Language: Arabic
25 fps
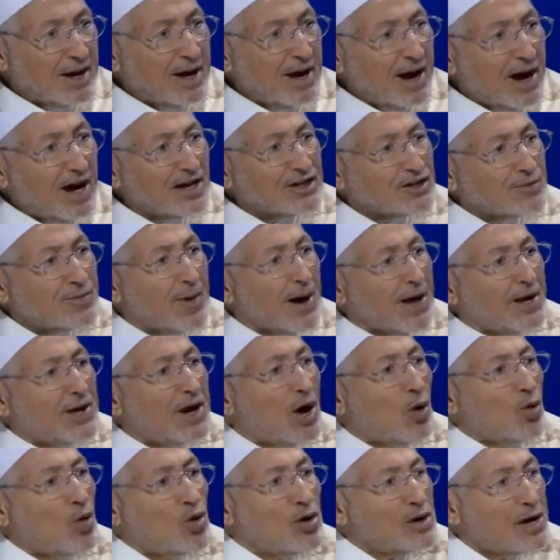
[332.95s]
على ما
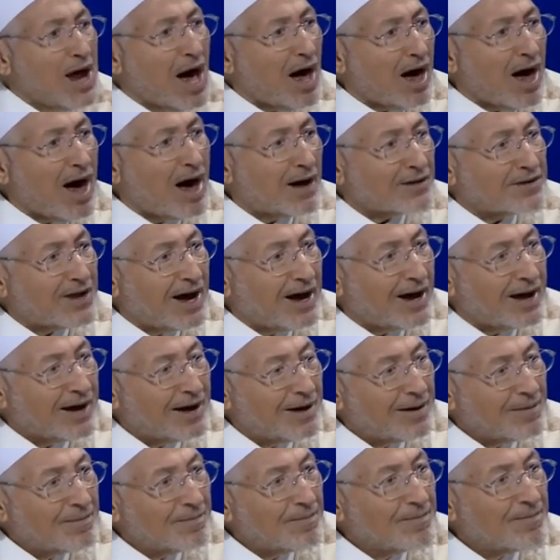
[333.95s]
أصبحنا كلنا قادة بس
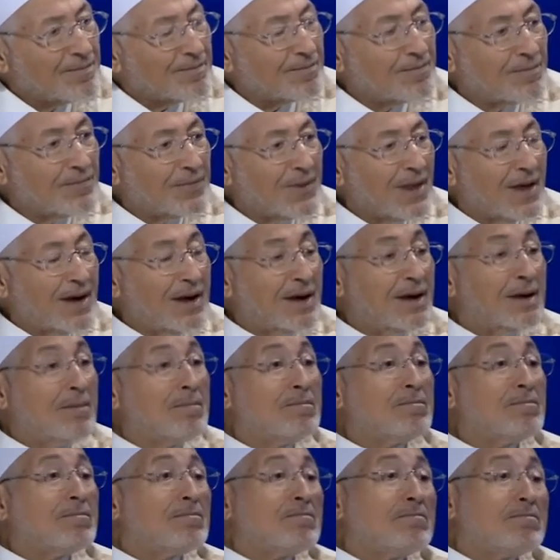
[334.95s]
الحرية ما
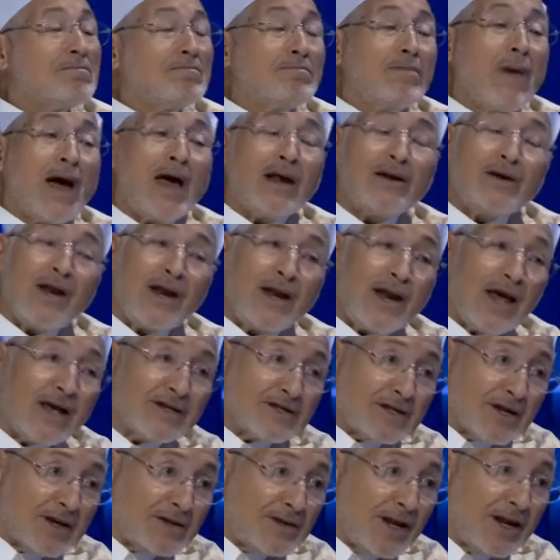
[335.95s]
سخروهاش الناس ما
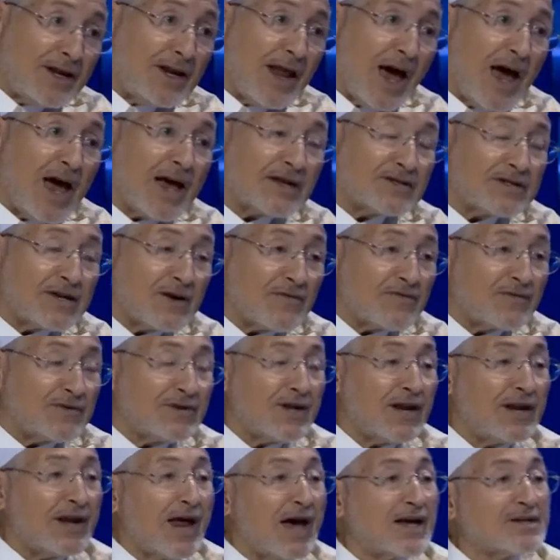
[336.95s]
للأسف للأعمال للأسف الخير
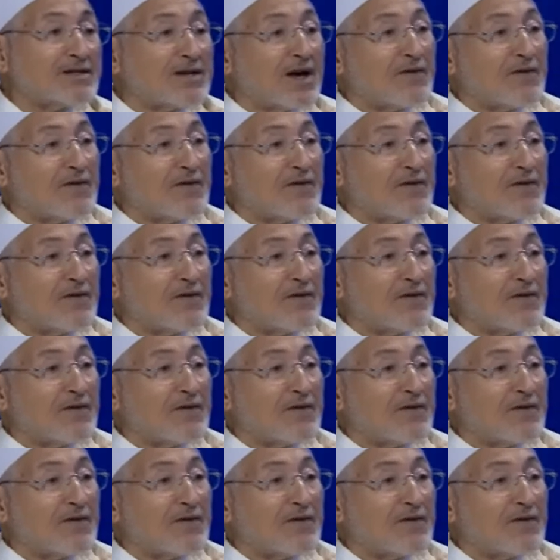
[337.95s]
للأسف